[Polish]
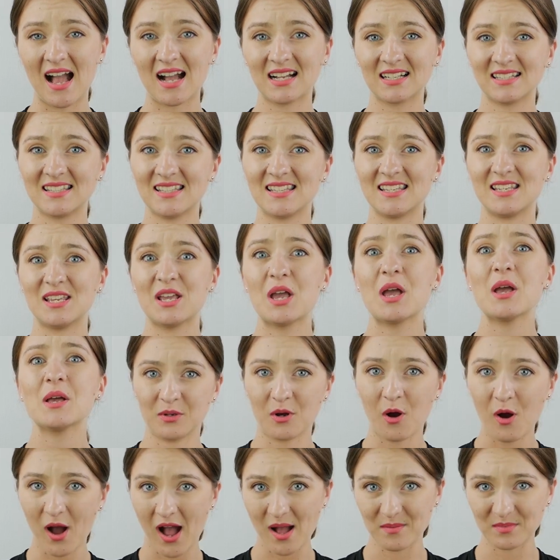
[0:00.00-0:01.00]
akcji
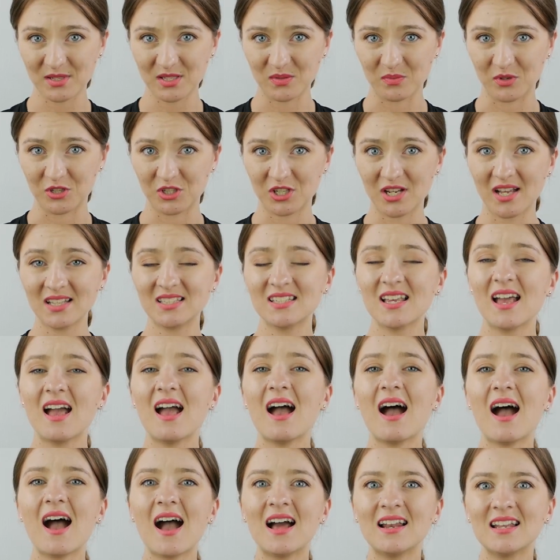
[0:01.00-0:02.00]
Kocham Słyszeć,
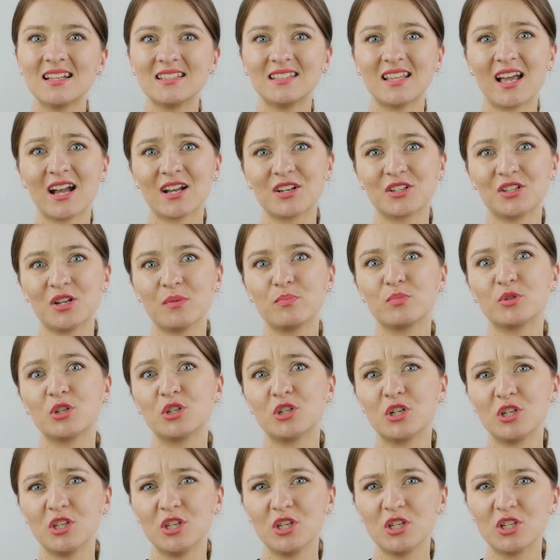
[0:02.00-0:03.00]
ale także
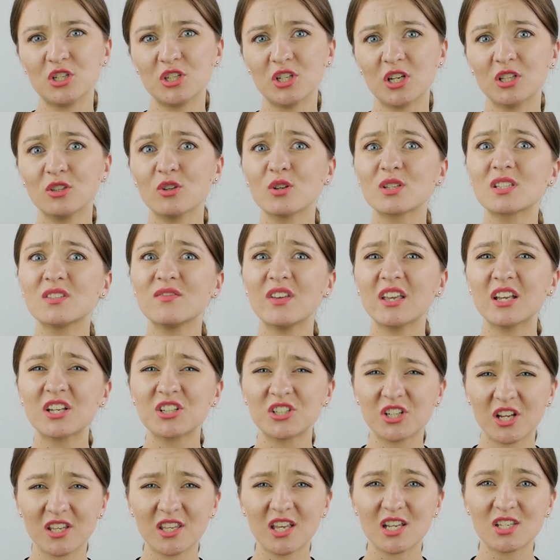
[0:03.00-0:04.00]
przyczynisz się do
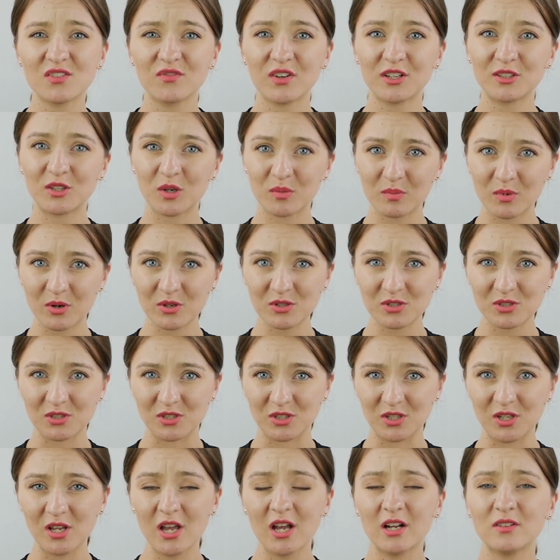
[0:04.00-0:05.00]
zwiększenia
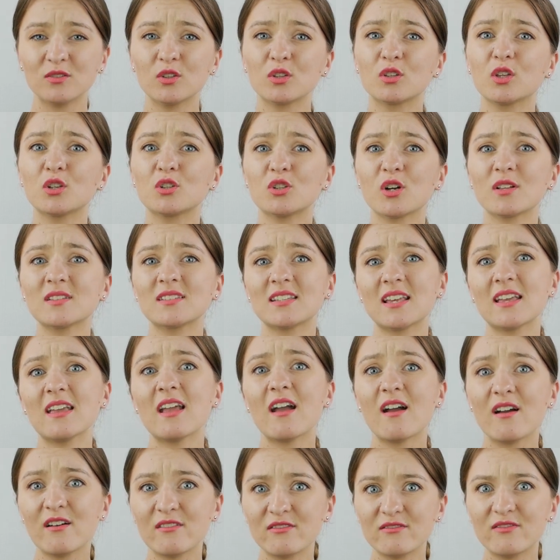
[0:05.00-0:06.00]
świadomości dotyczącej
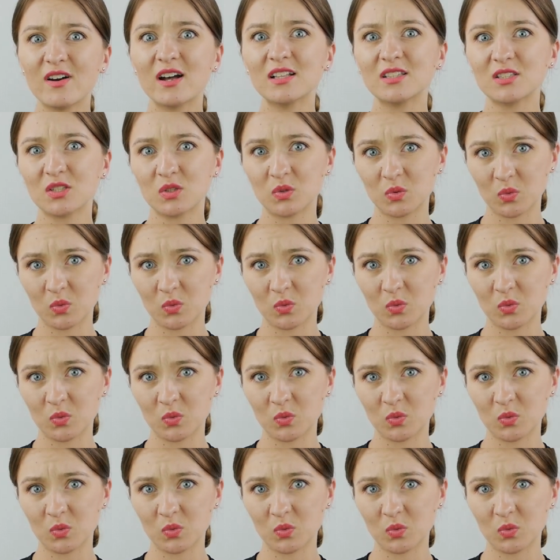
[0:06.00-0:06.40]
wad